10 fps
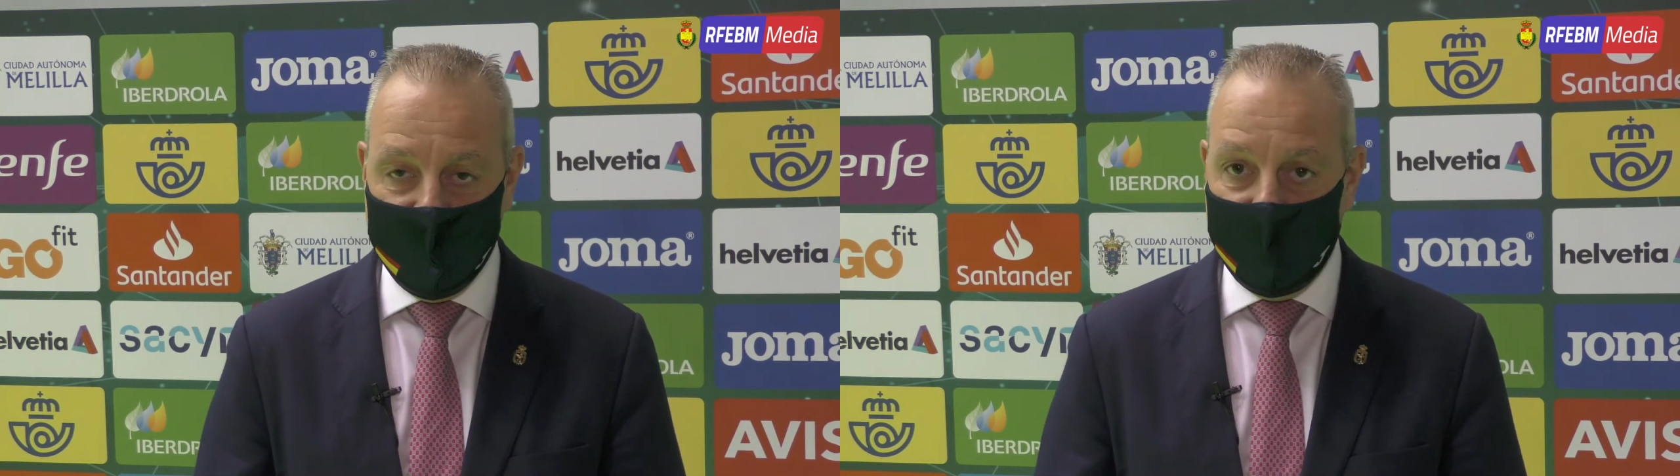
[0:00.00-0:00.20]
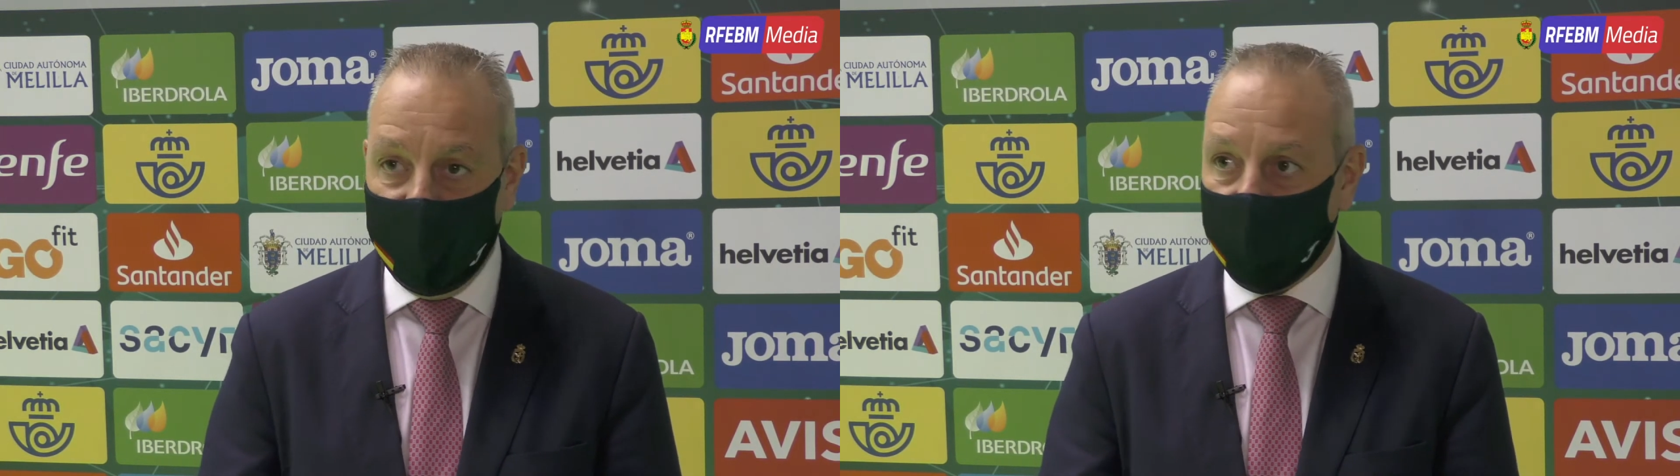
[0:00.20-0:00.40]

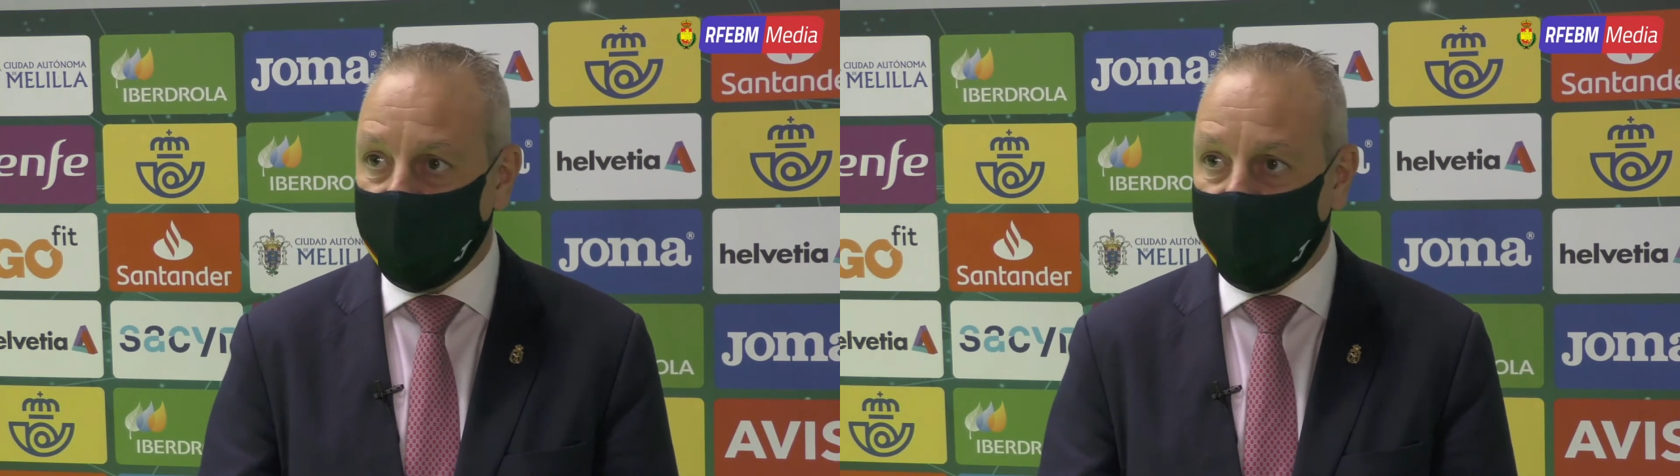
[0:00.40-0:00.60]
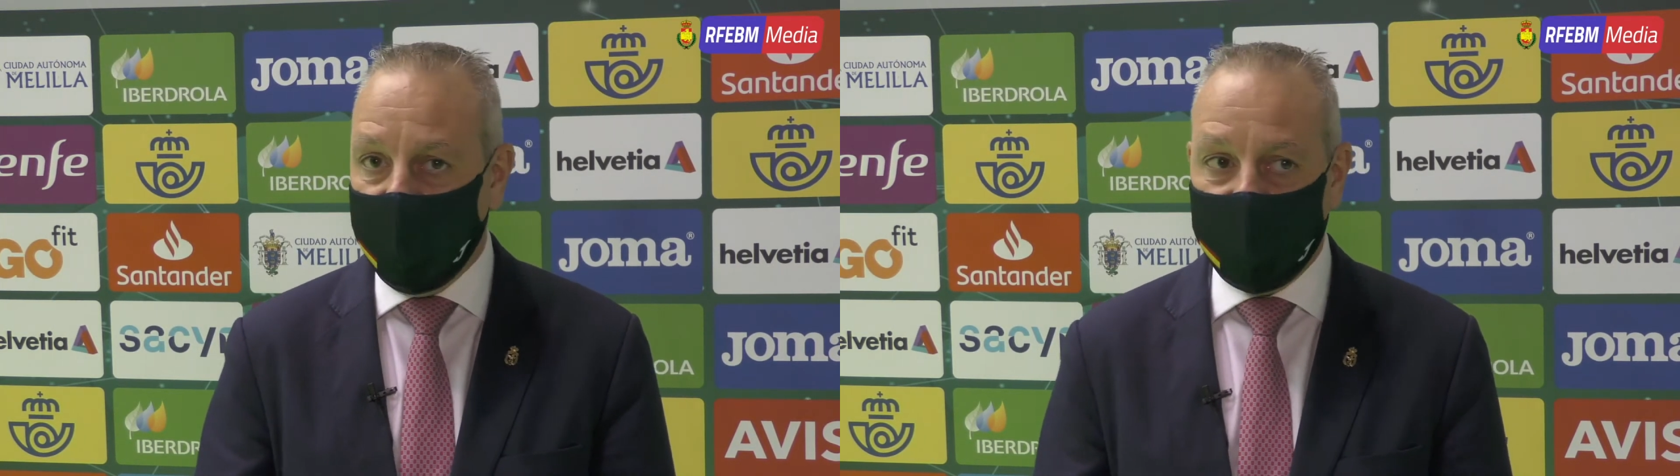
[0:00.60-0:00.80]
las
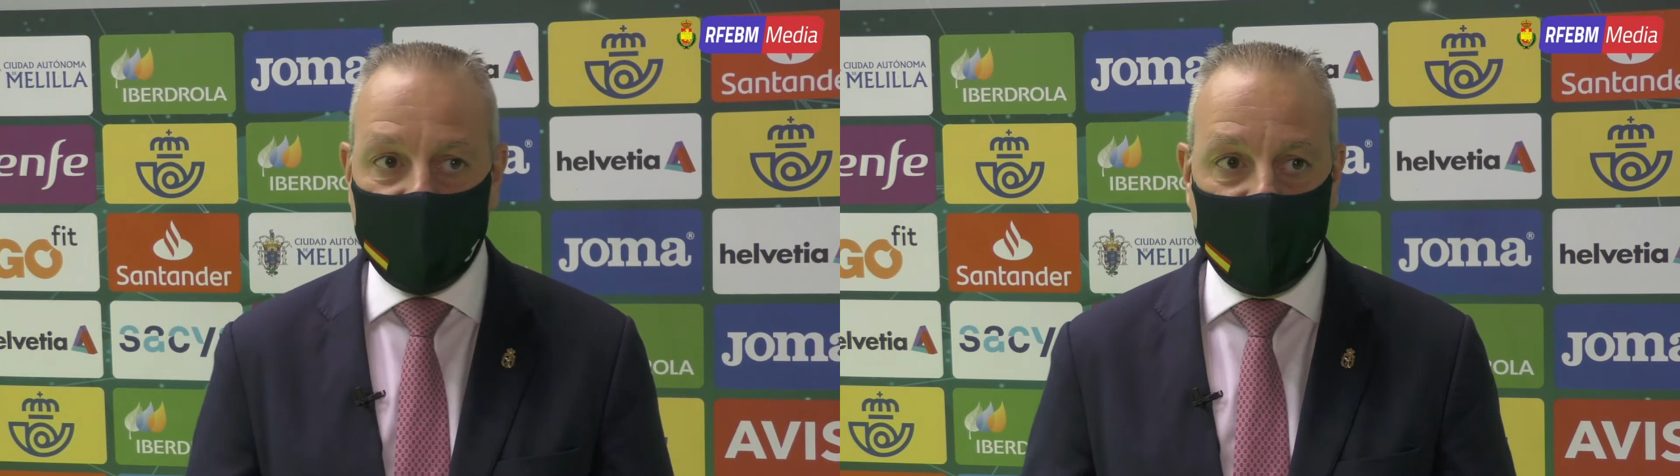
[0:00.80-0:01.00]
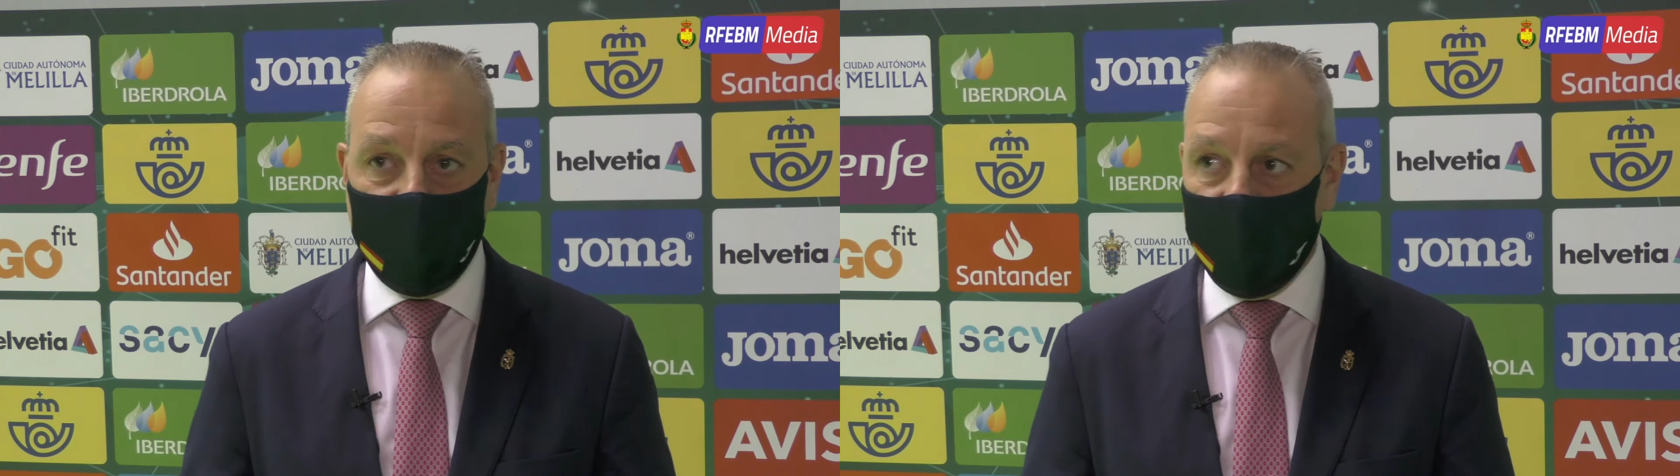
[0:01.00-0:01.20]
noticias
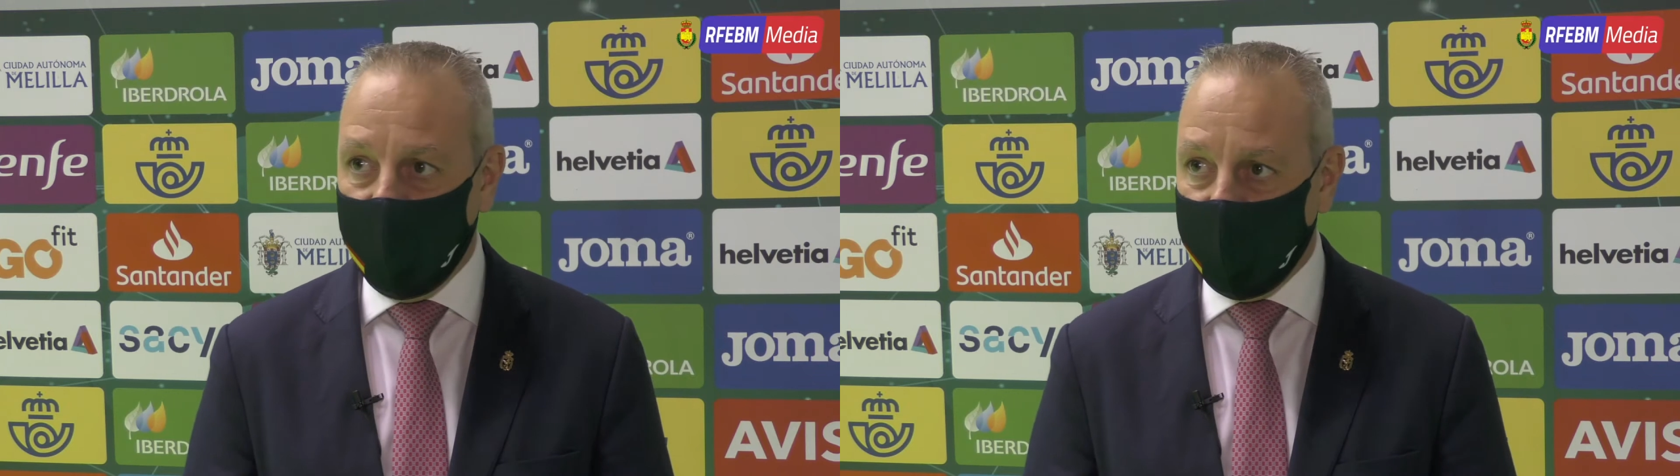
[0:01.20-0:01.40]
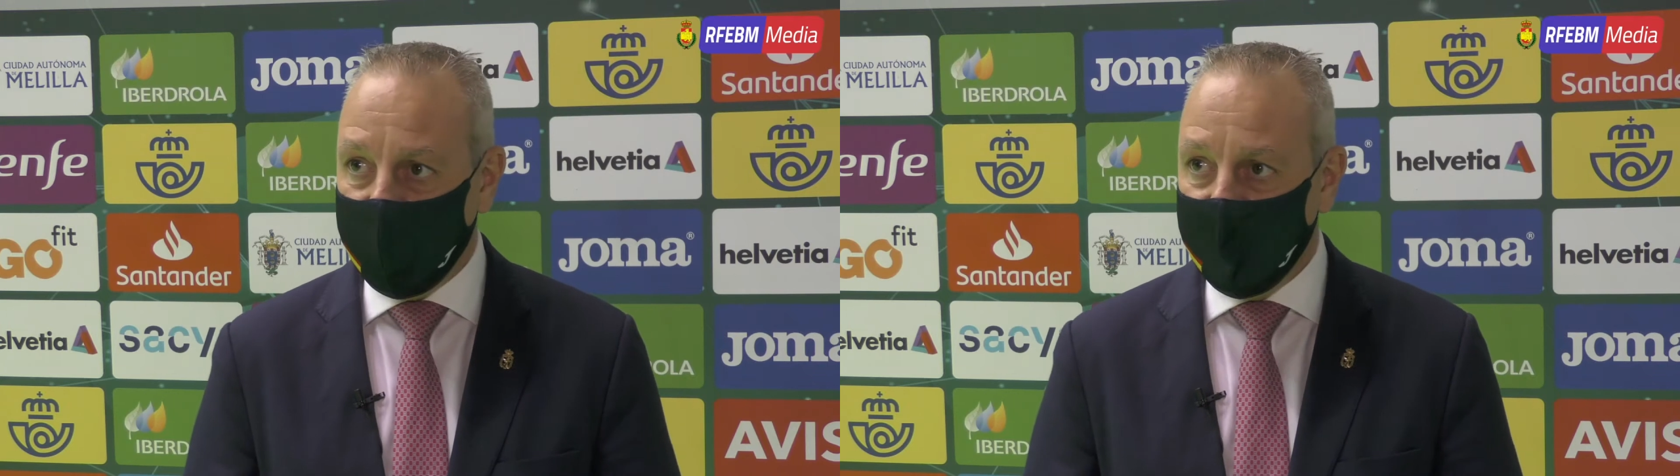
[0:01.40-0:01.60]
hablaban